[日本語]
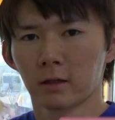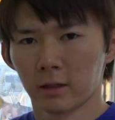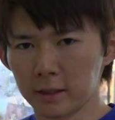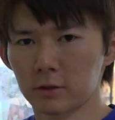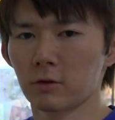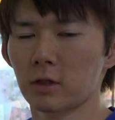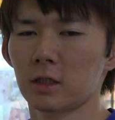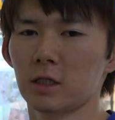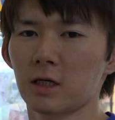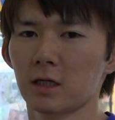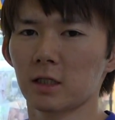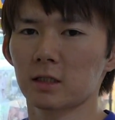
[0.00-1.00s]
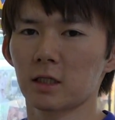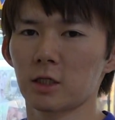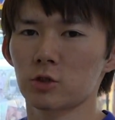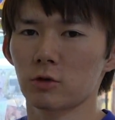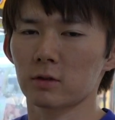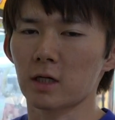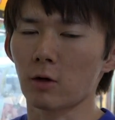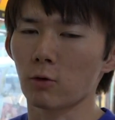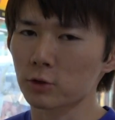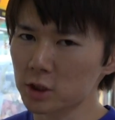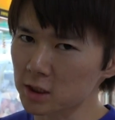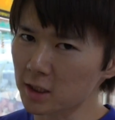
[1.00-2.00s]
はいというわけでいかがだったでしょうか
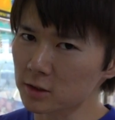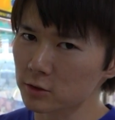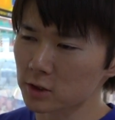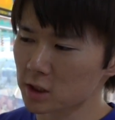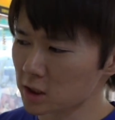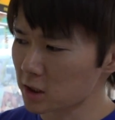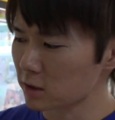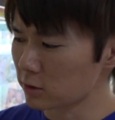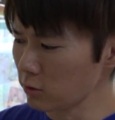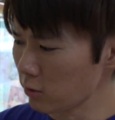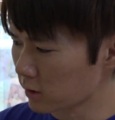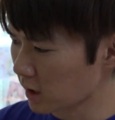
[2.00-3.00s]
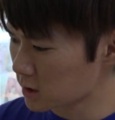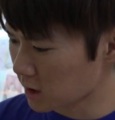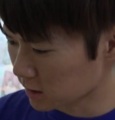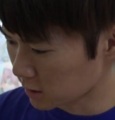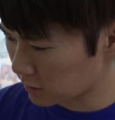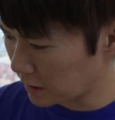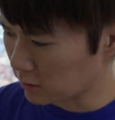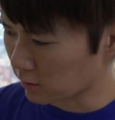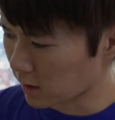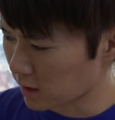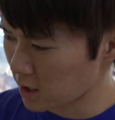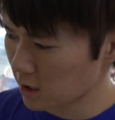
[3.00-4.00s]
押し出す式 UFO キャッチャーって言っていいの
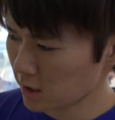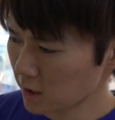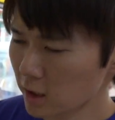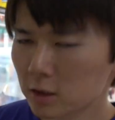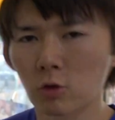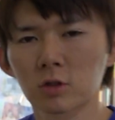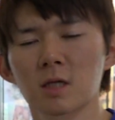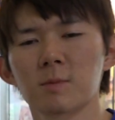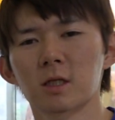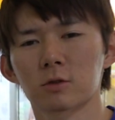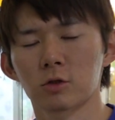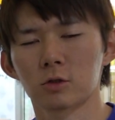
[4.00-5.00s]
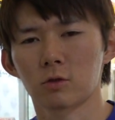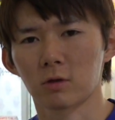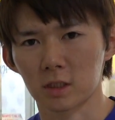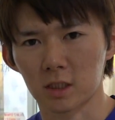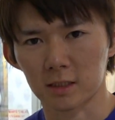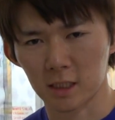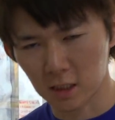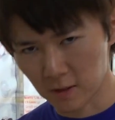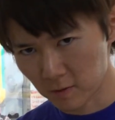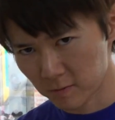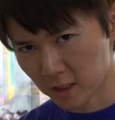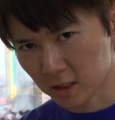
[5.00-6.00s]
かな撮ってみたという動画でしたぜひ、ね、
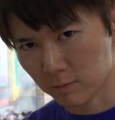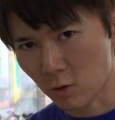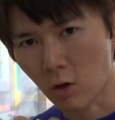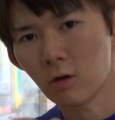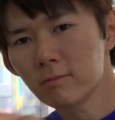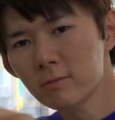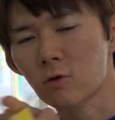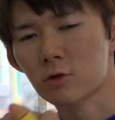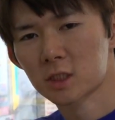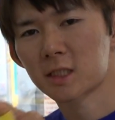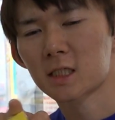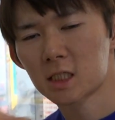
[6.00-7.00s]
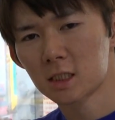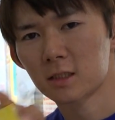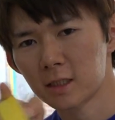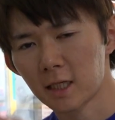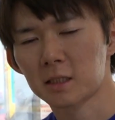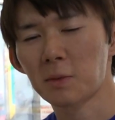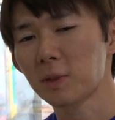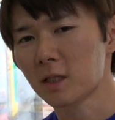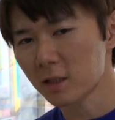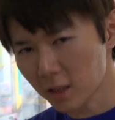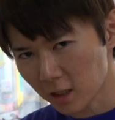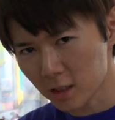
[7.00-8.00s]
皆さんも押し出しやってみ
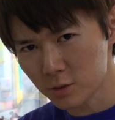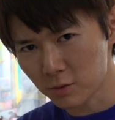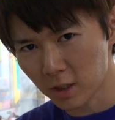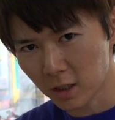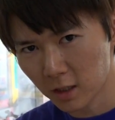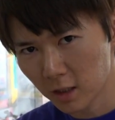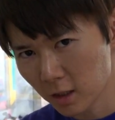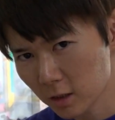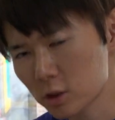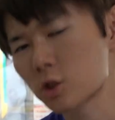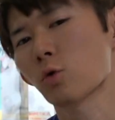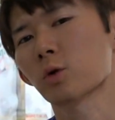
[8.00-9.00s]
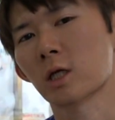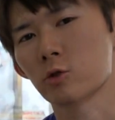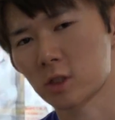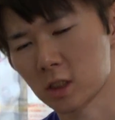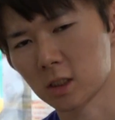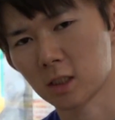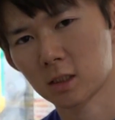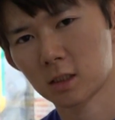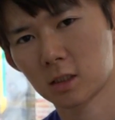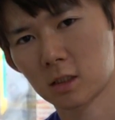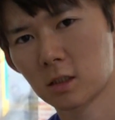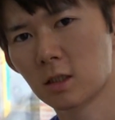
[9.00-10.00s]
てはいかがでしょうか超楽しいで
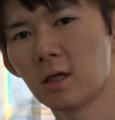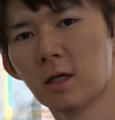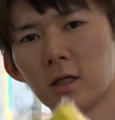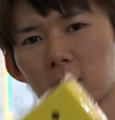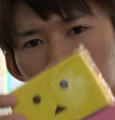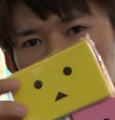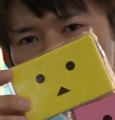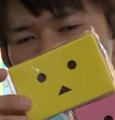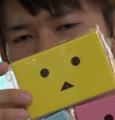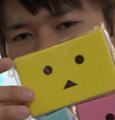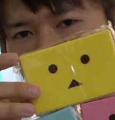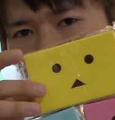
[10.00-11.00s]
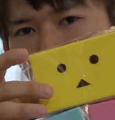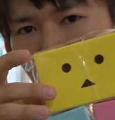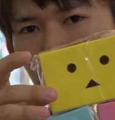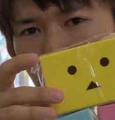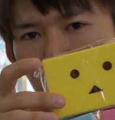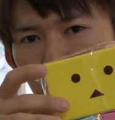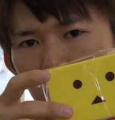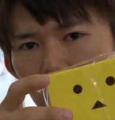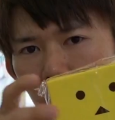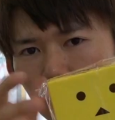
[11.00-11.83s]
すそれではこの動画面白かったなと